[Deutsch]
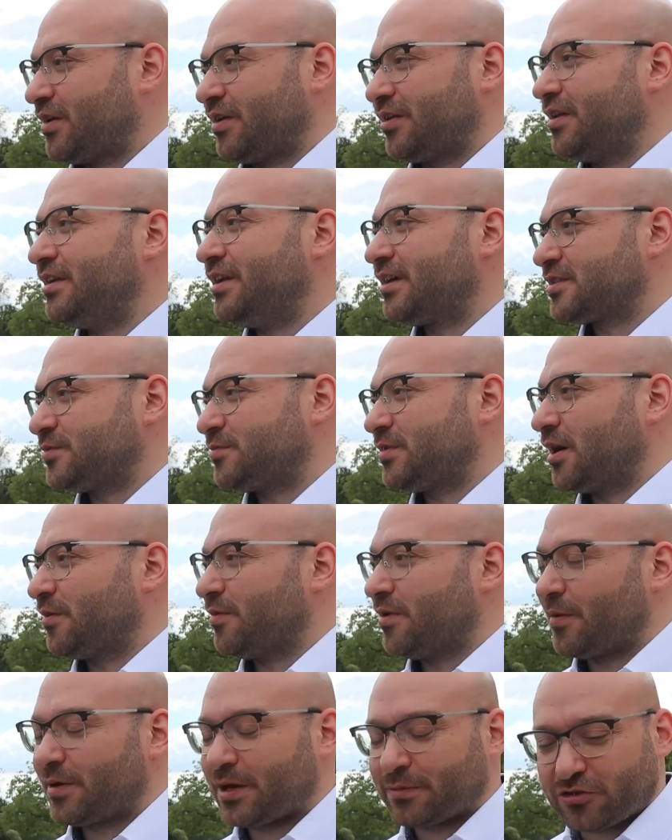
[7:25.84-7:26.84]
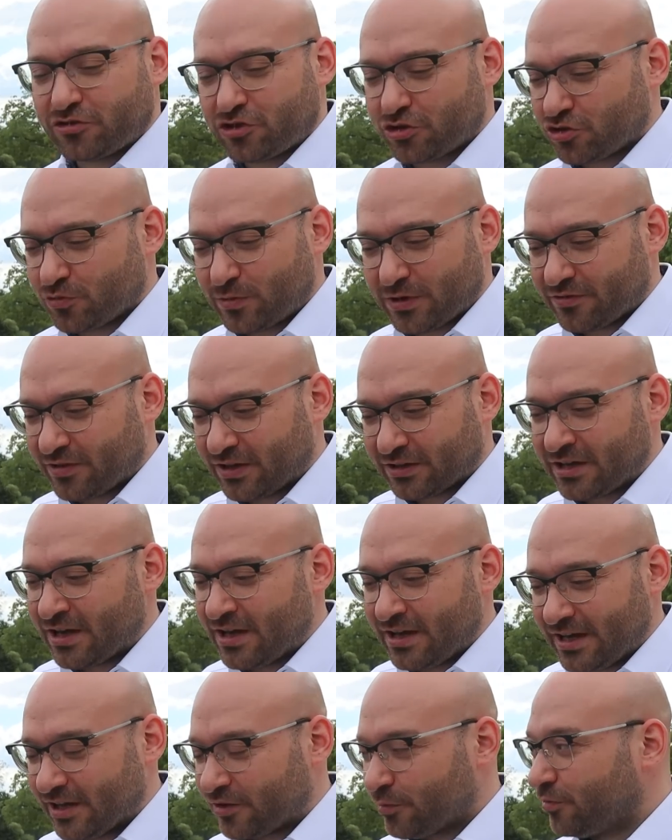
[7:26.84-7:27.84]
äh, inakzeptabel. Aber ich habe das schon mal gesagt,
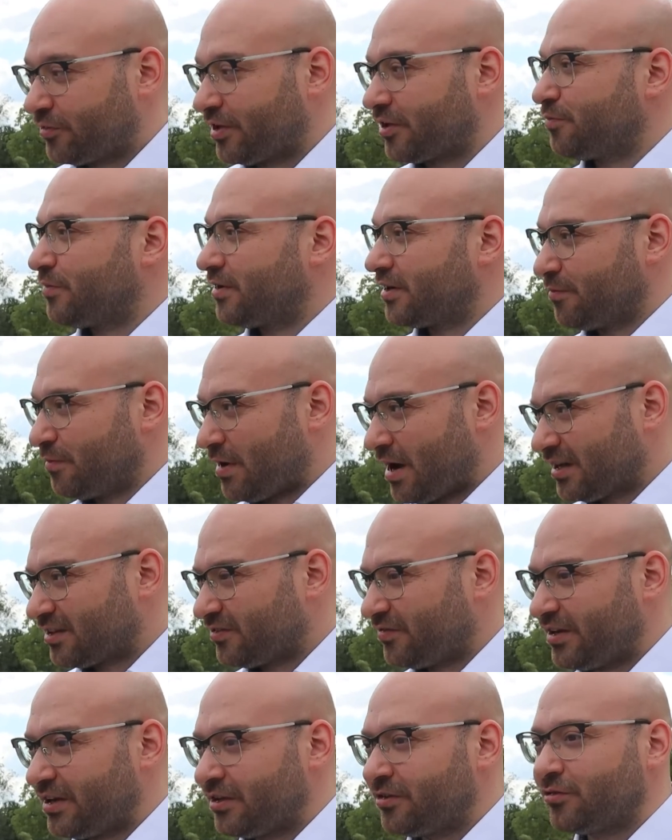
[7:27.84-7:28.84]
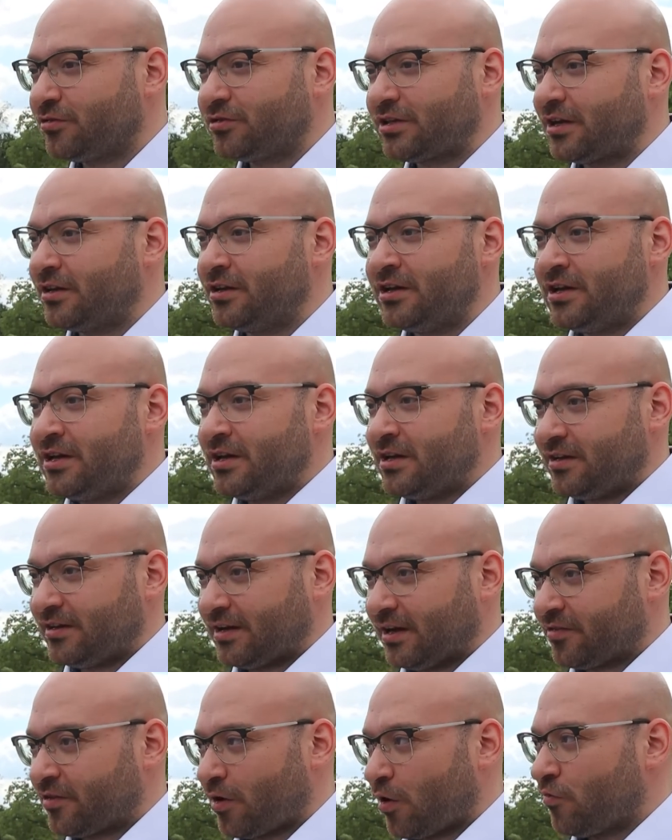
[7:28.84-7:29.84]
jetzt muss erstmal gemacht werden und dann die
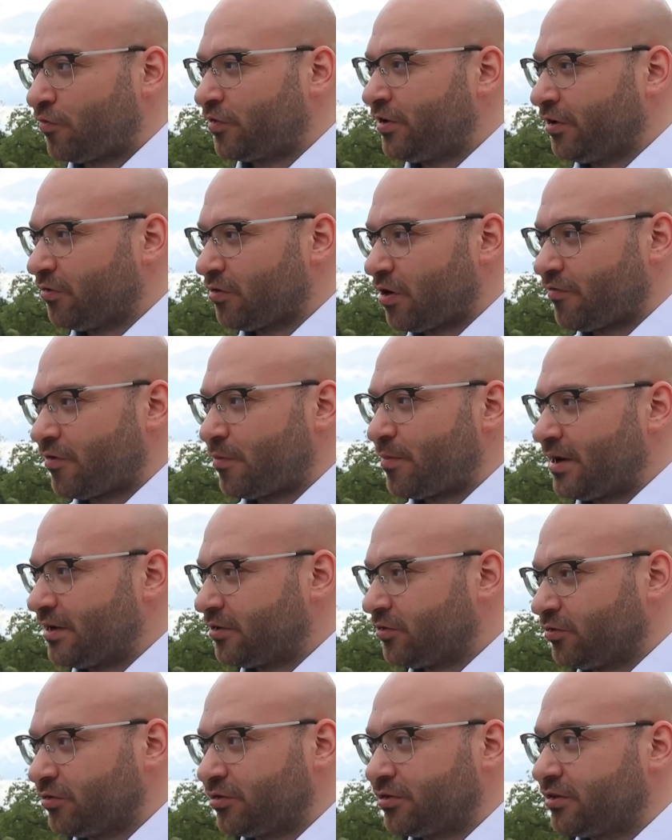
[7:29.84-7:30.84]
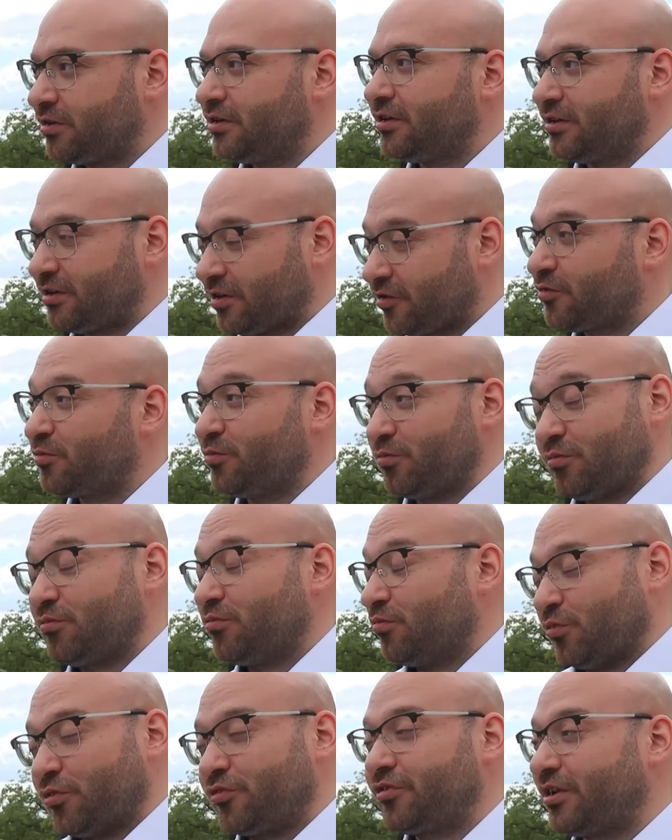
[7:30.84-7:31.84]
ganze Aufklärung, Aufarbeitung, äh, das mhm
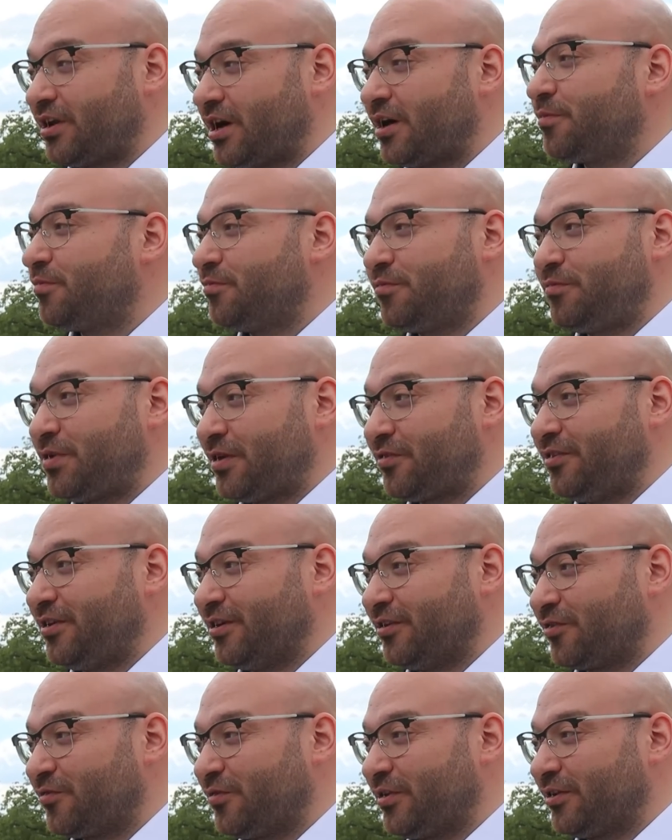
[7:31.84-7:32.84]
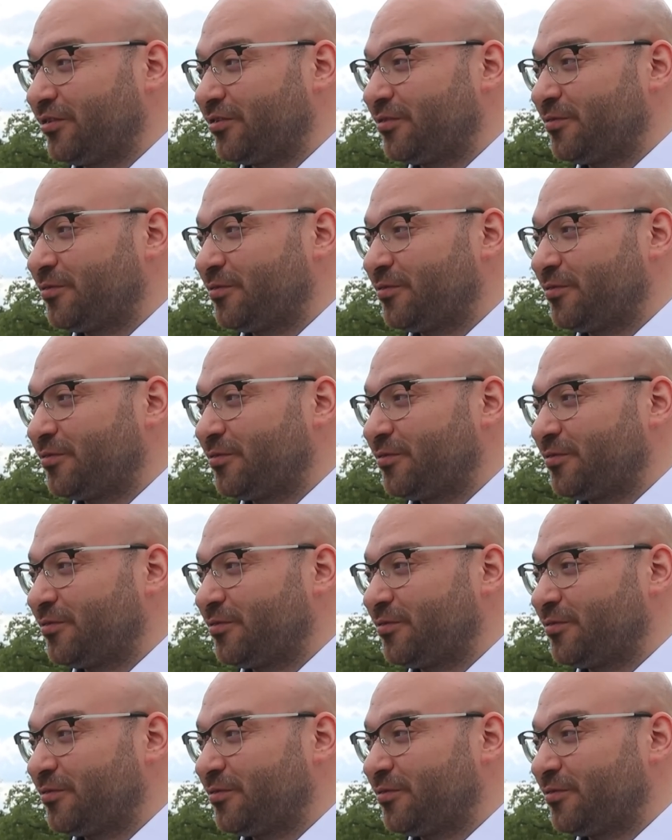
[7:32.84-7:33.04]
muss danach passieren, zwingend.